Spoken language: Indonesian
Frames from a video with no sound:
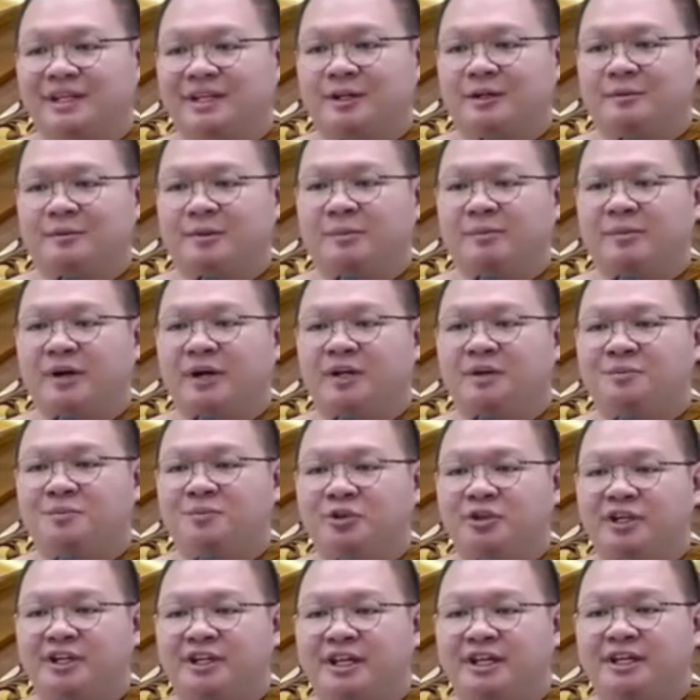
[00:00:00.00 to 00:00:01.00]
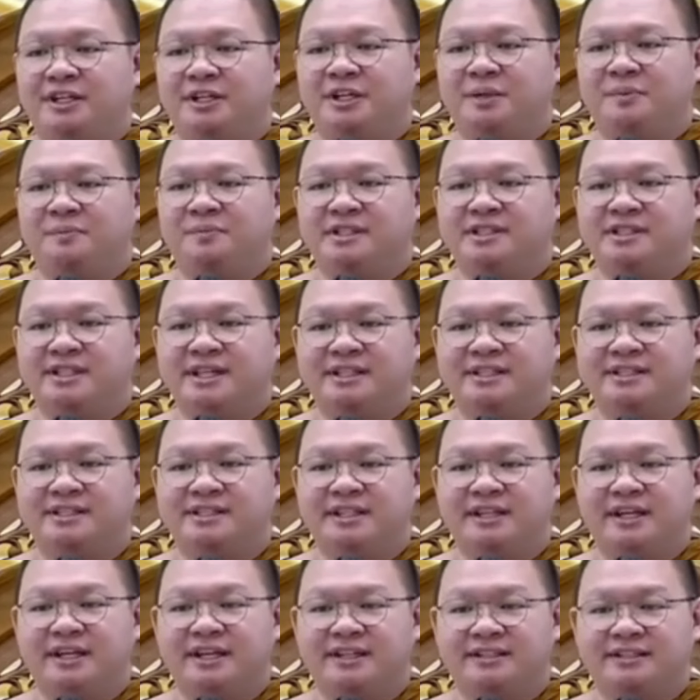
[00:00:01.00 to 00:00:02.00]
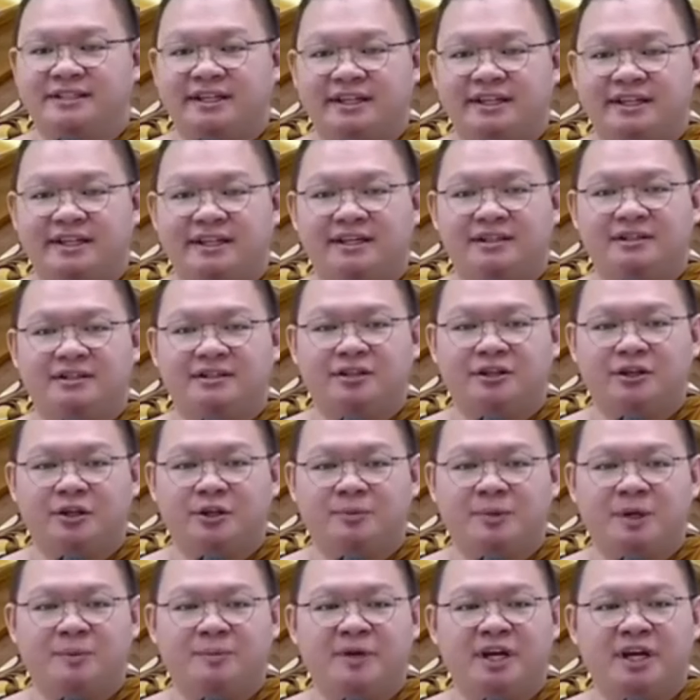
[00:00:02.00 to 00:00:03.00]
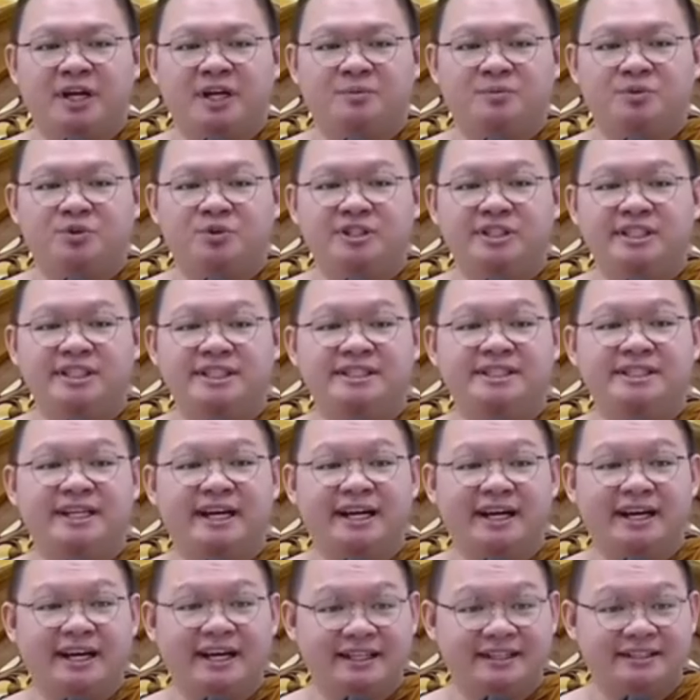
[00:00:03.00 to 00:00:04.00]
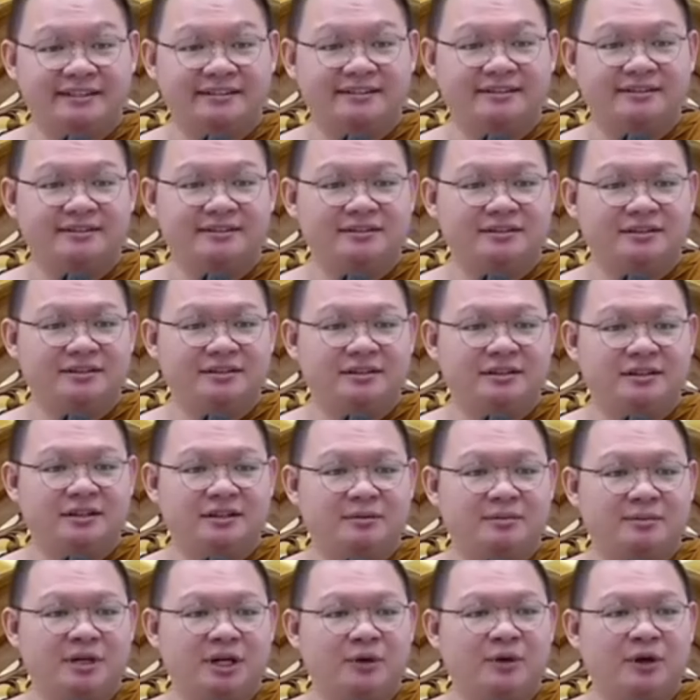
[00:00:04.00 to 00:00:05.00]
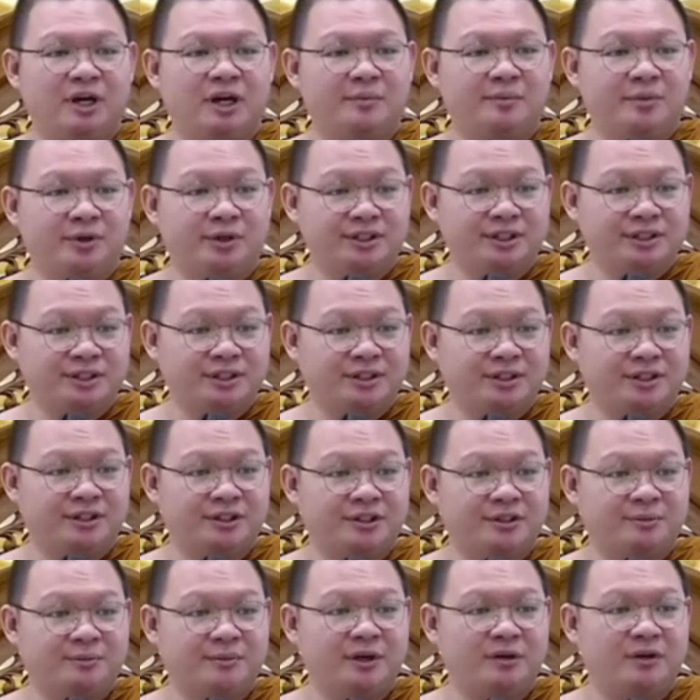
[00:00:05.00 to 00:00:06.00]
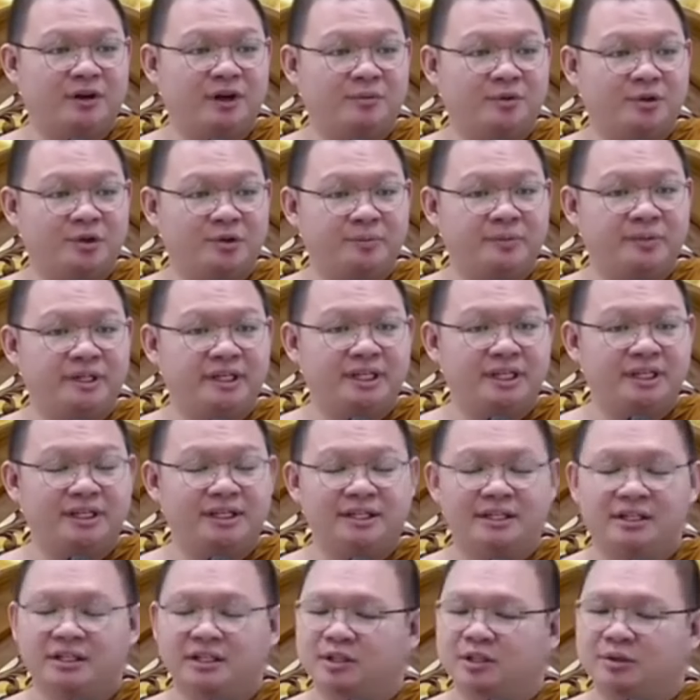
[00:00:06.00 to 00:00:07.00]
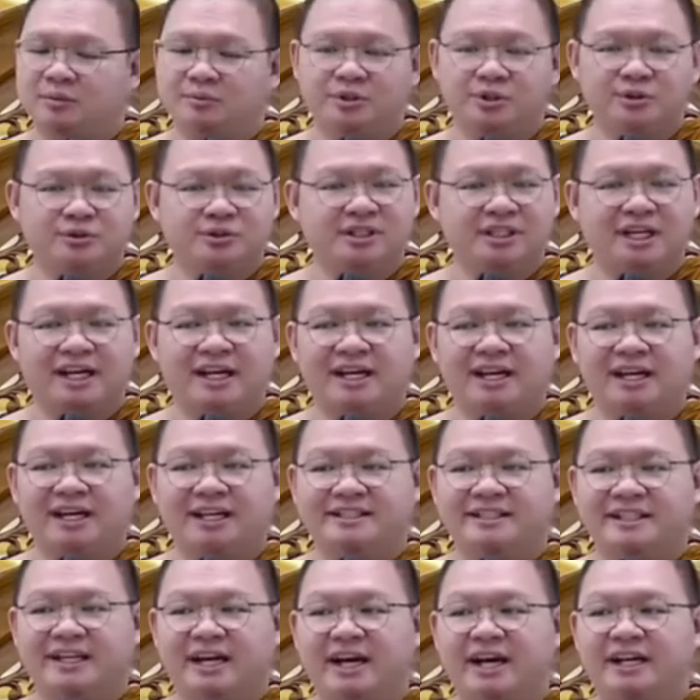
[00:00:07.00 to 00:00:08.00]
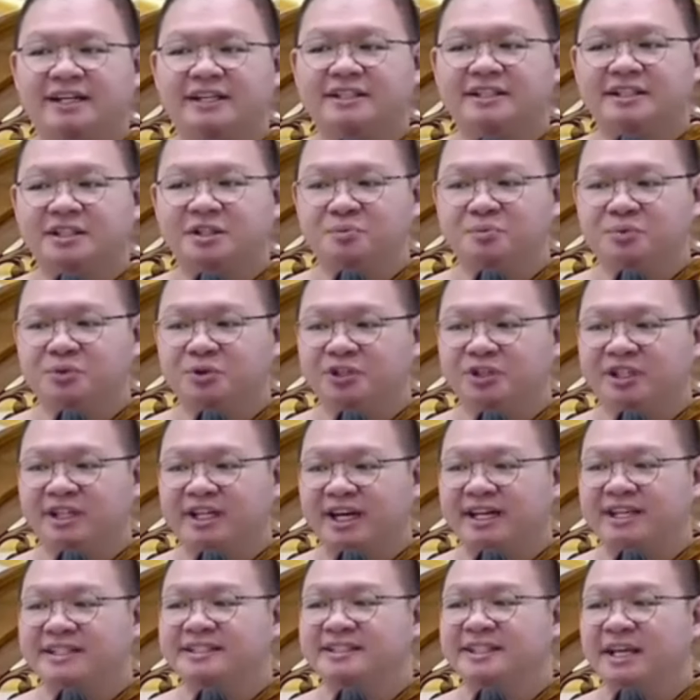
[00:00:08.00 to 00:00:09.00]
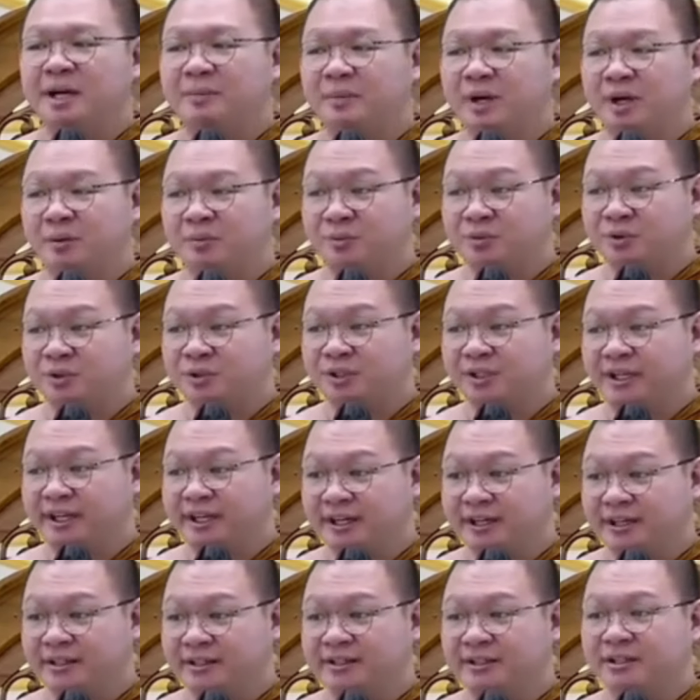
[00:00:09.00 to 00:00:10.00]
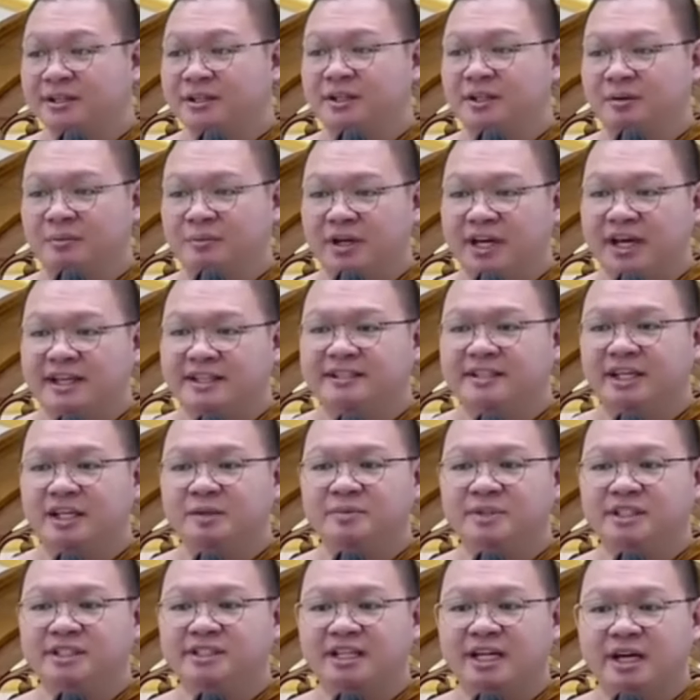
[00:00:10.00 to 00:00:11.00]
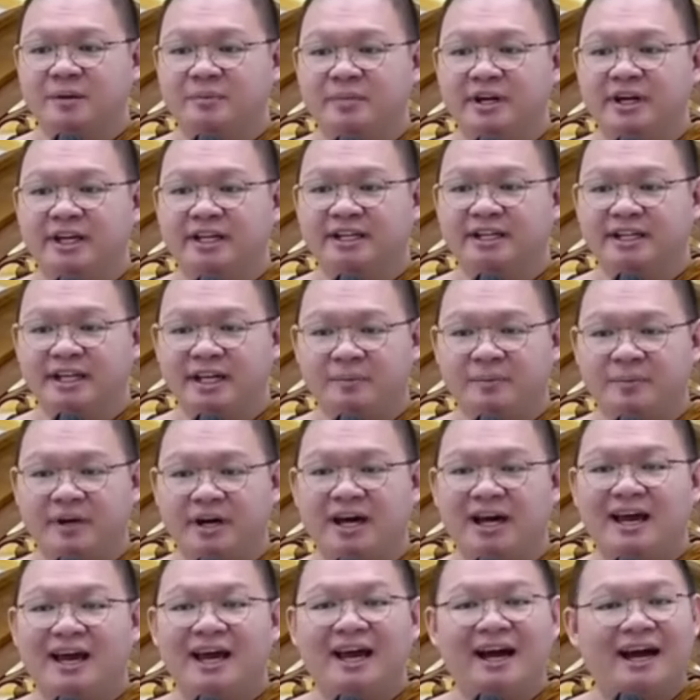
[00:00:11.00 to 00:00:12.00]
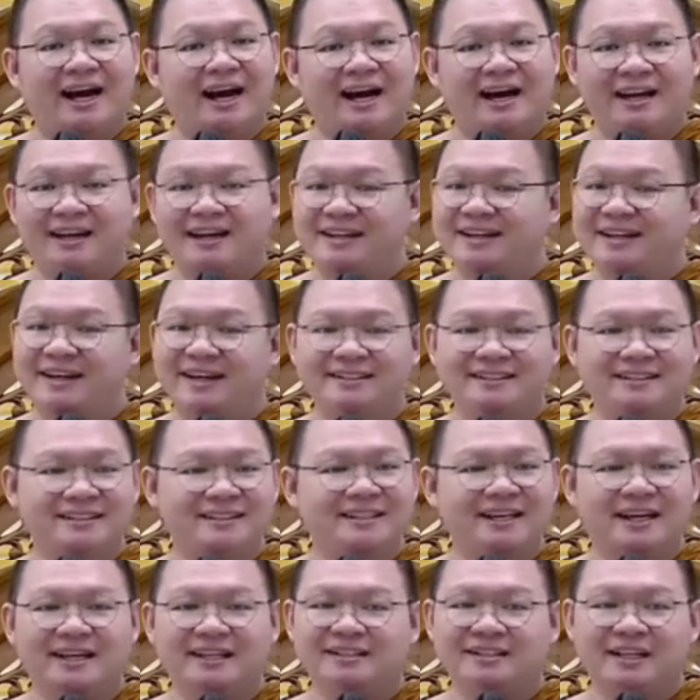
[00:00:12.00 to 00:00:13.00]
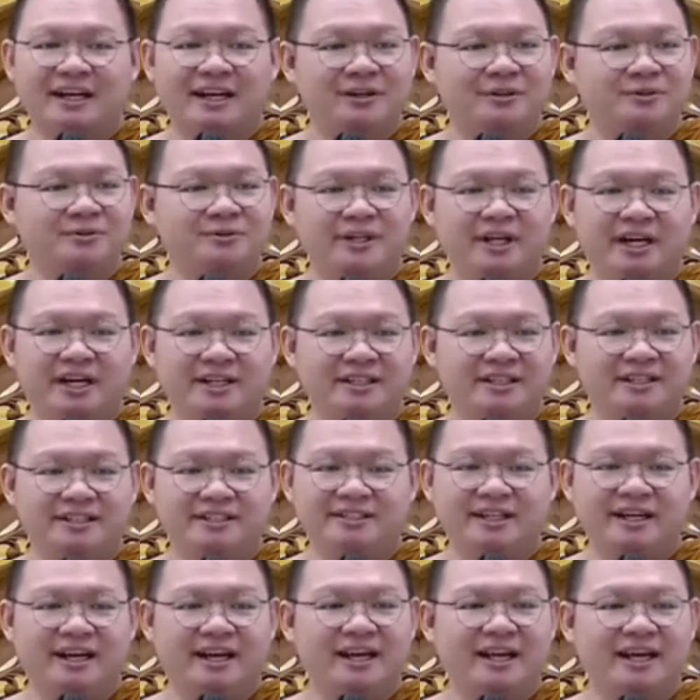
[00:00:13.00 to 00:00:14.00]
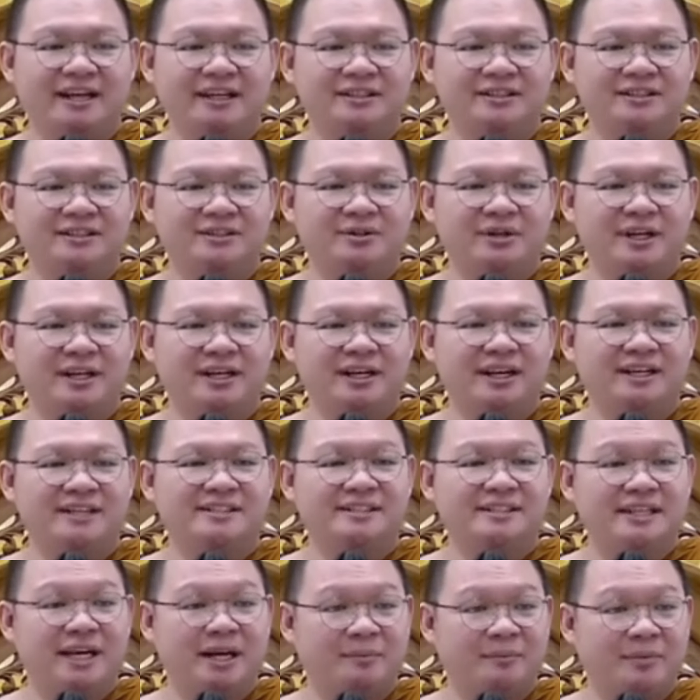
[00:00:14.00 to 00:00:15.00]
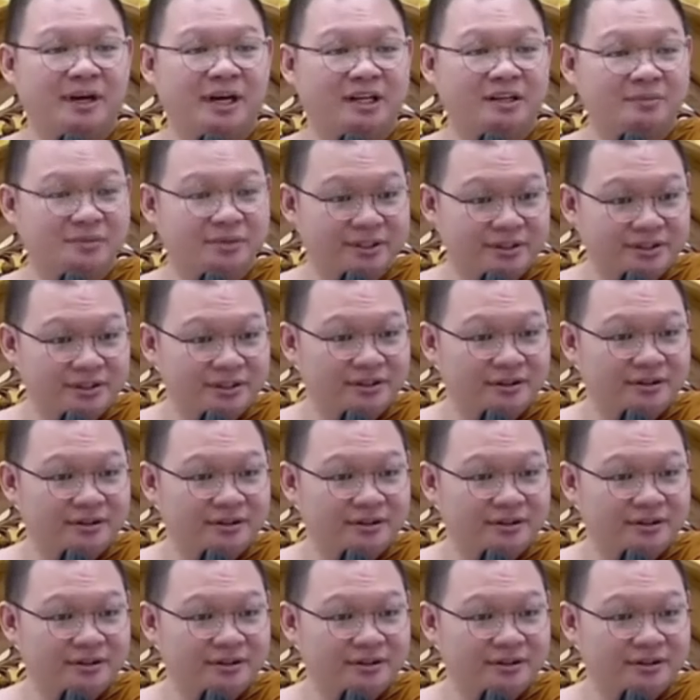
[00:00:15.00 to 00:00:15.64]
Bapak Ibu ingat ini pesan singkat saya. Kalau Bapak Ibu di jalan, bawa motor, bawa mobil, berusahalah jangan ribut dengan siapapun ya. Belajar bersabar. Kenapa? Anda tidak tahu yang di jalan itu adalah siapa, betul?